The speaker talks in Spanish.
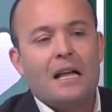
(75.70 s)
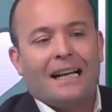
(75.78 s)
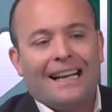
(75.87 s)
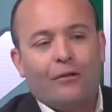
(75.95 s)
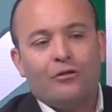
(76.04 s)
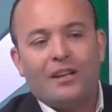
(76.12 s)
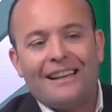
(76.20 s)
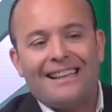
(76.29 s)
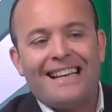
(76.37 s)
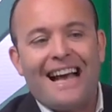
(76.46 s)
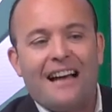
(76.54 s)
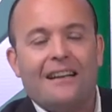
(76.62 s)
que ustedes
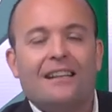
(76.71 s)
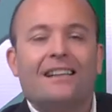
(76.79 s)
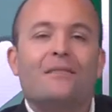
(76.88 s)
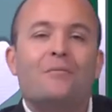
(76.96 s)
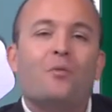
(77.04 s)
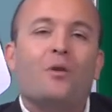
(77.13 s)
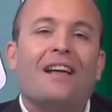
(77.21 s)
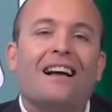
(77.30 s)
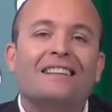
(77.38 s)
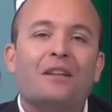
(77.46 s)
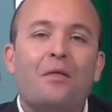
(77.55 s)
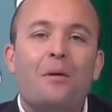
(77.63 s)
ya eh, puedan
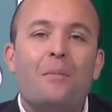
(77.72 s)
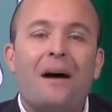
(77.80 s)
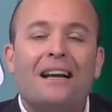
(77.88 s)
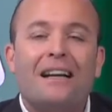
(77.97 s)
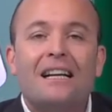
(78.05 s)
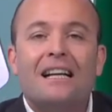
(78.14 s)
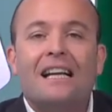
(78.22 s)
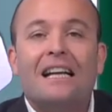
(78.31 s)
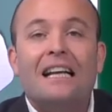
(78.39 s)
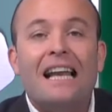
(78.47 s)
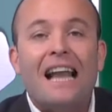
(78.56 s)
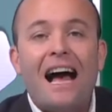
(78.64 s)
anticipar
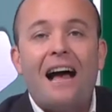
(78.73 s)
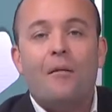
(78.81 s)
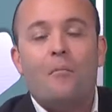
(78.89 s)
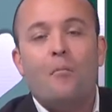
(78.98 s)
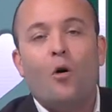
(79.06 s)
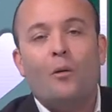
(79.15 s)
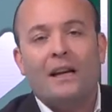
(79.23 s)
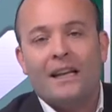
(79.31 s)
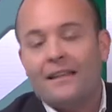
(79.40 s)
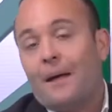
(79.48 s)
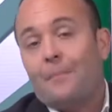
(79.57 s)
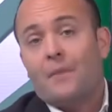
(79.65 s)
la
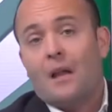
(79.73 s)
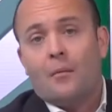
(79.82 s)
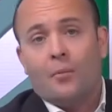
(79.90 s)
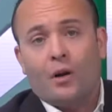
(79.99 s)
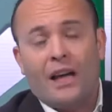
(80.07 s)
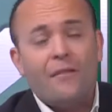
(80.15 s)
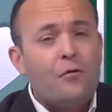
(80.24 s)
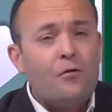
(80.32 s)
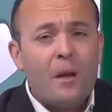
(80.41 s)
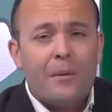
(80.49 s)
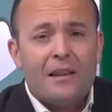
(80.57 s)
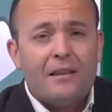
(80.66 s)
movilidad. Porque es
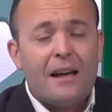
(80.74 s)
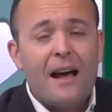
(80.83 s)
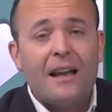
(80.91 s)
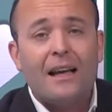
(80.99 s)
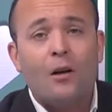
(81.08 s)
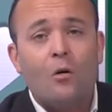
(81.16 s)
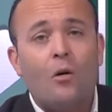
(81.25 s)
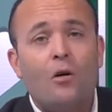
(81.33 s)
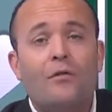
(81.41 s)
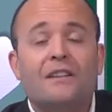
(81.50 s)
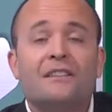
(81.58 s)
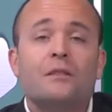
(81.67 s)
fundamental en el juego
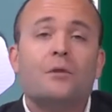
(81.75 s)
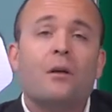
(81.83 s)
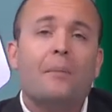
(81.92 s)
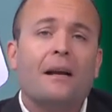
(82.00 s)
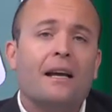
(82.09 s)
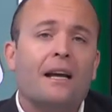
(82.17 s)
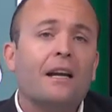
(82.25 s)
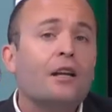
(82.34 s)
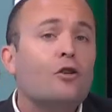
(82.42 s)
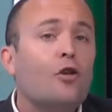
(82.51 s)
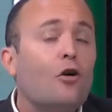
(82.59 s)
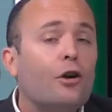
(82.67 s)
ofensivo de Pellegrini
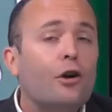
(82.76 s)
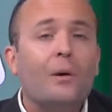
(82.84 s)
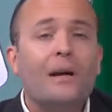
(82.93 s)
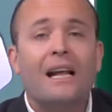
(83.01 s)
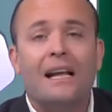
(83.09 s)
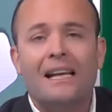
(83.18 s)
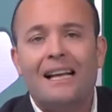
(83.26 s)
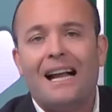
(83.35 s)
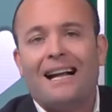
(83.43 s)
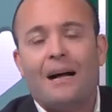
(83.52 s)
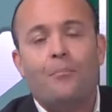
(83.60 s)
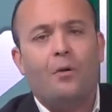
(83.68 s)
no rehuir el ir a
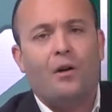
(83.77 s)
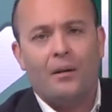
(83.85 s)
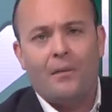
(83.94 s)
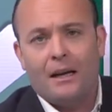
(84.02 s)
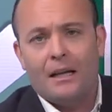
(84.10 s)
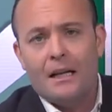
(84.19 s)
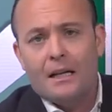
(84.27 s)
campo rival